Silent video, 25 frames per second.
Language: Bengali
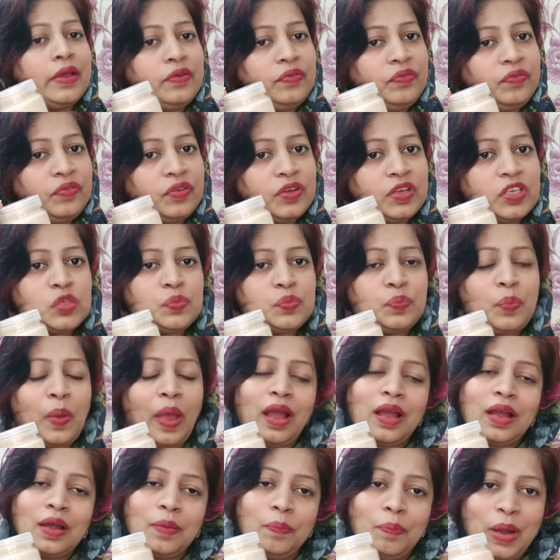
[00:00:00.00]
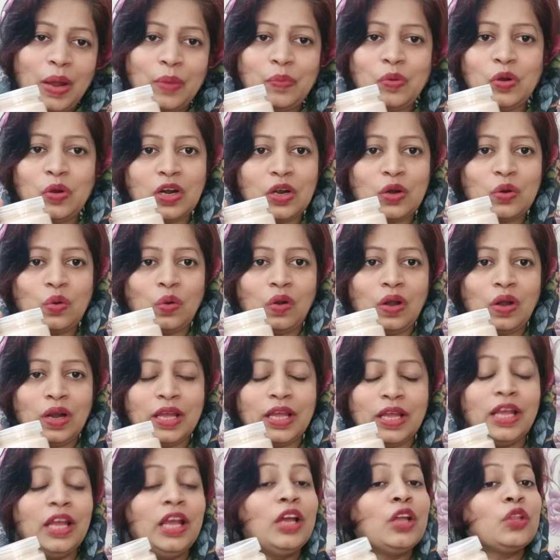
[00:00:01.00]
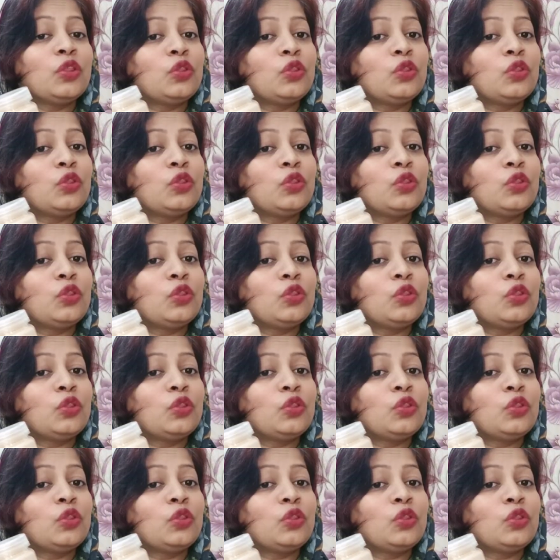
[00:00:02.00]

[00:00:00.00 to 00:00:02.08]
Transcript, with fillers: এই ফেস প্যাক ব্যবহার করলে